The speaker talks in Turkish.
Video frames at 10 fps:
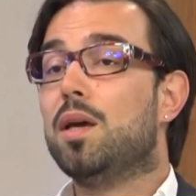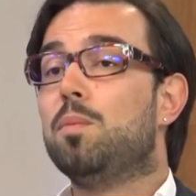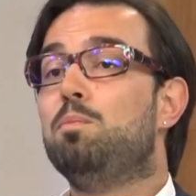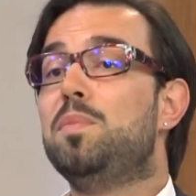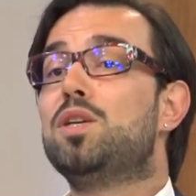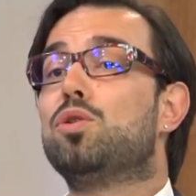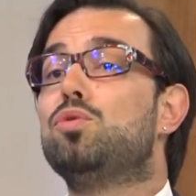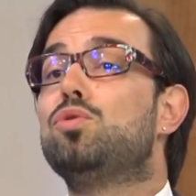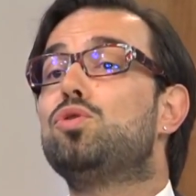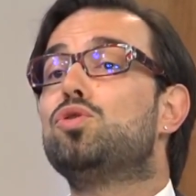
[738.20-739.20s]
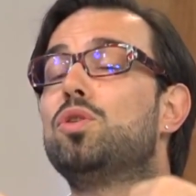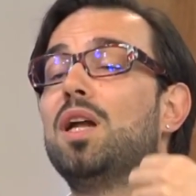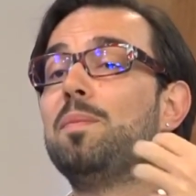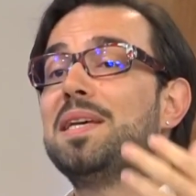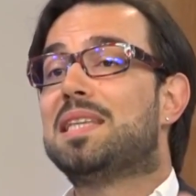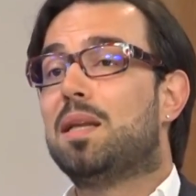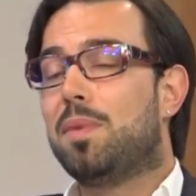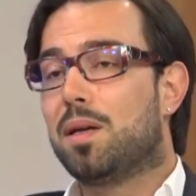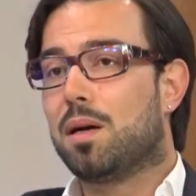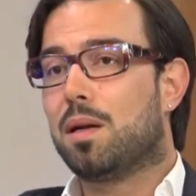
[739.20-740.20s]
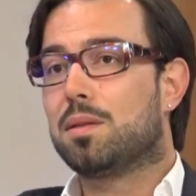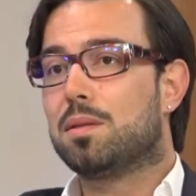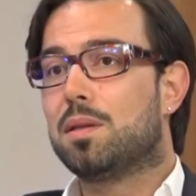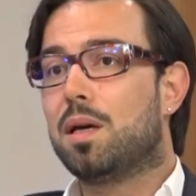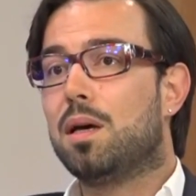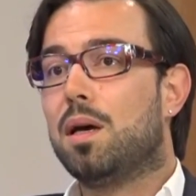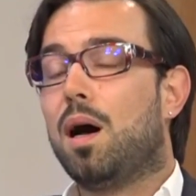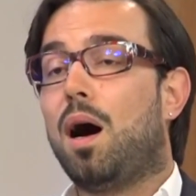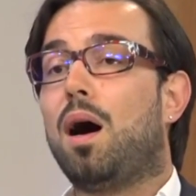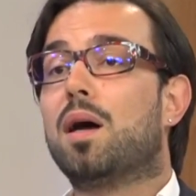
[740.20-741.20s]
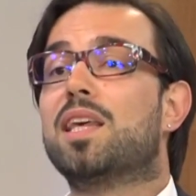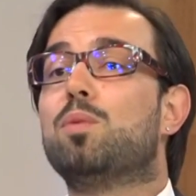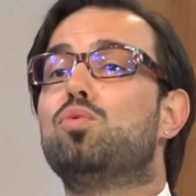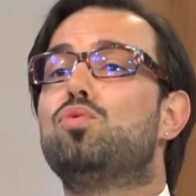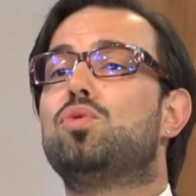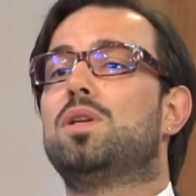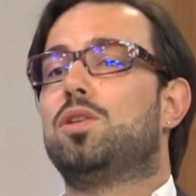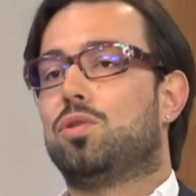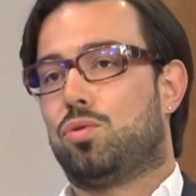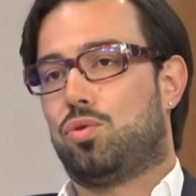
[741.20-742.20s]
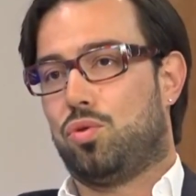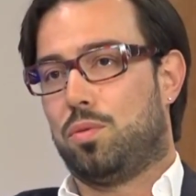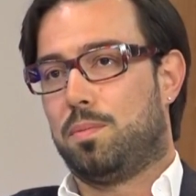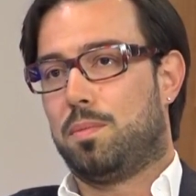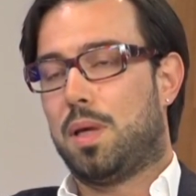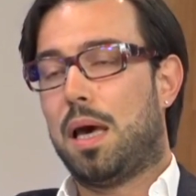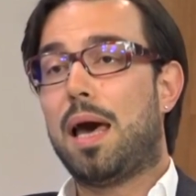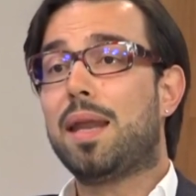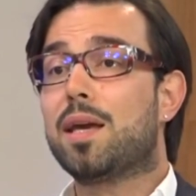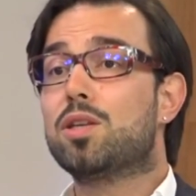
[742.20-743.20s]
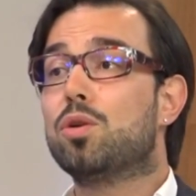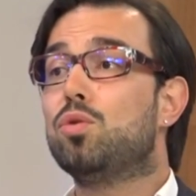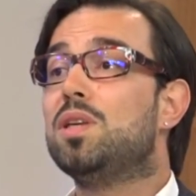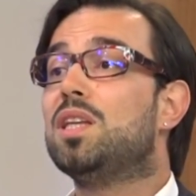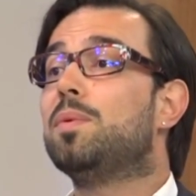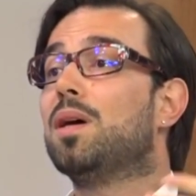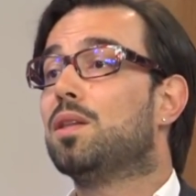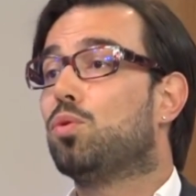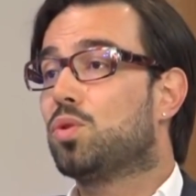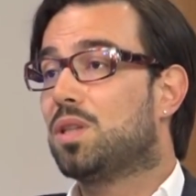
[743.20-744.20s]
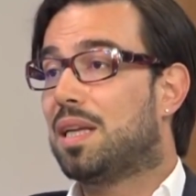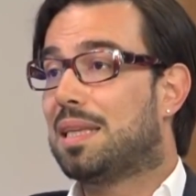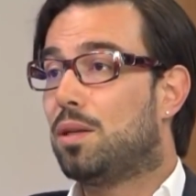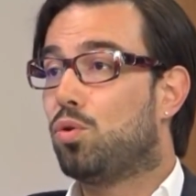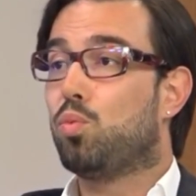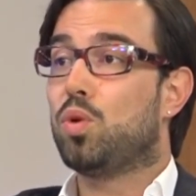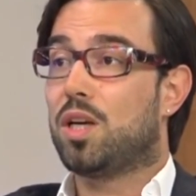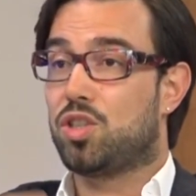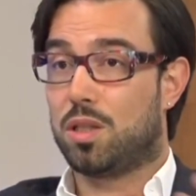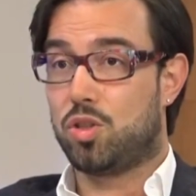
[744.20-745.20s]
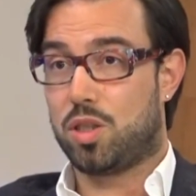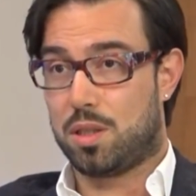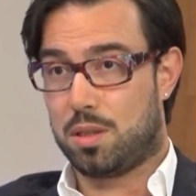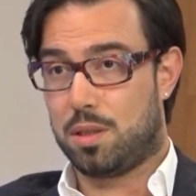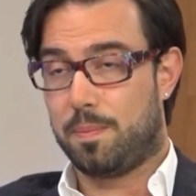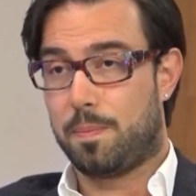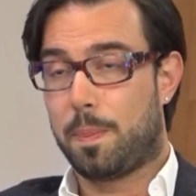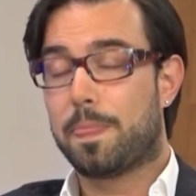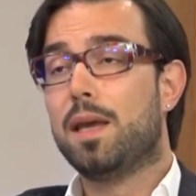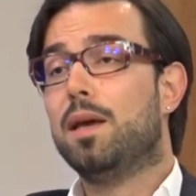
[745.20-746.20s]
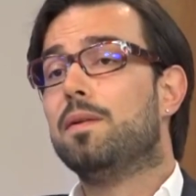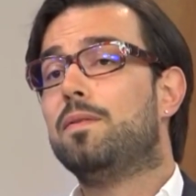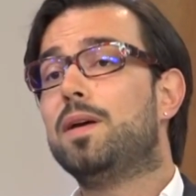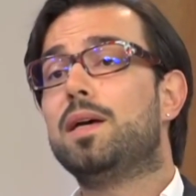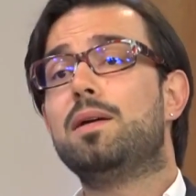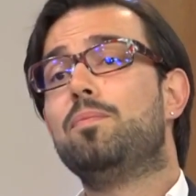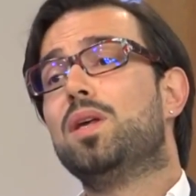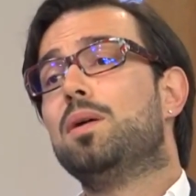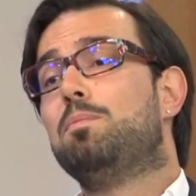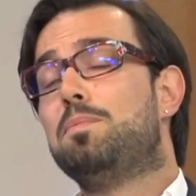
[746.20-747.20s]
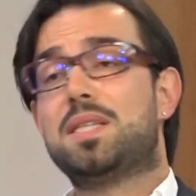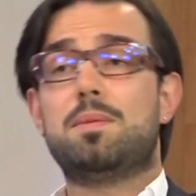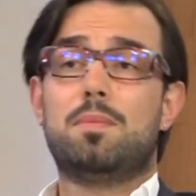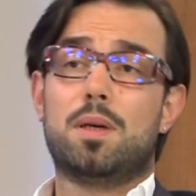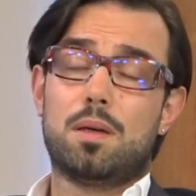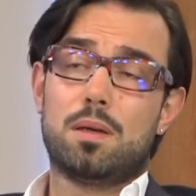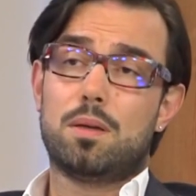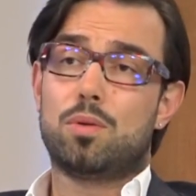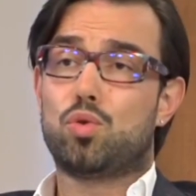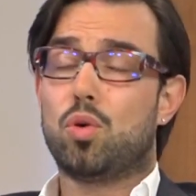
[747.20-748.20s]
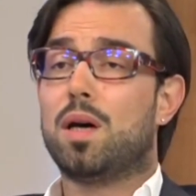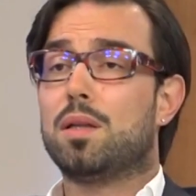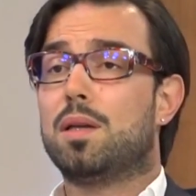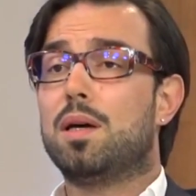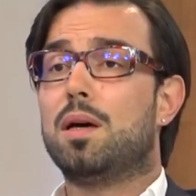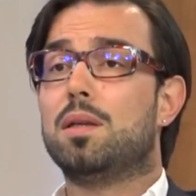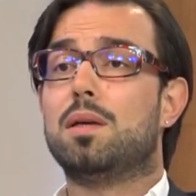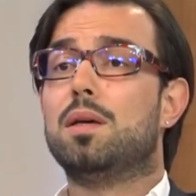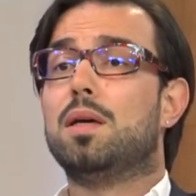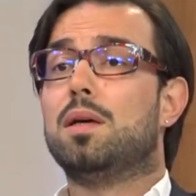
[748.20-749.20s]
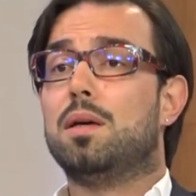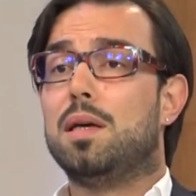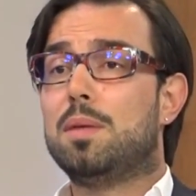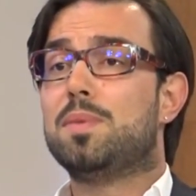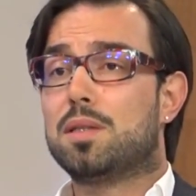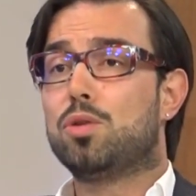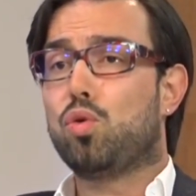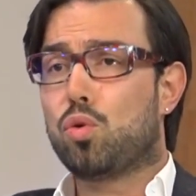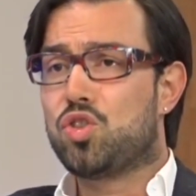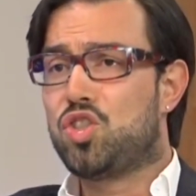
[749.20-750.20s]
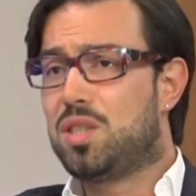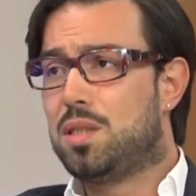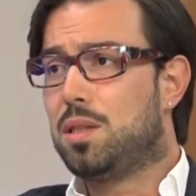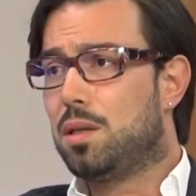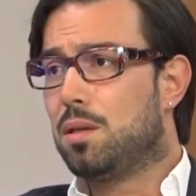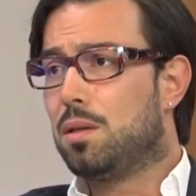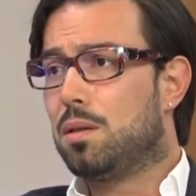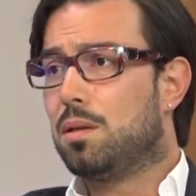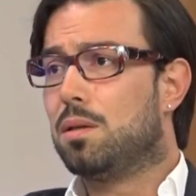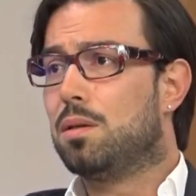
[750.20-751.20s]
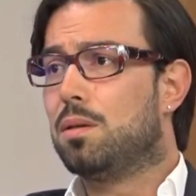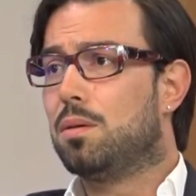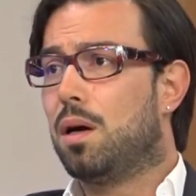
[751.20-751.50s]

mikronütrisyonel beslenme adı altında ARGE bunun üzerine çalışıyor. Hmm. Her geçen gün yeni bir antioksidan ekleniyor bu ilaçların içerisine. Evet. Ve bizim e, şu anda hani elimizde çok ciddi e,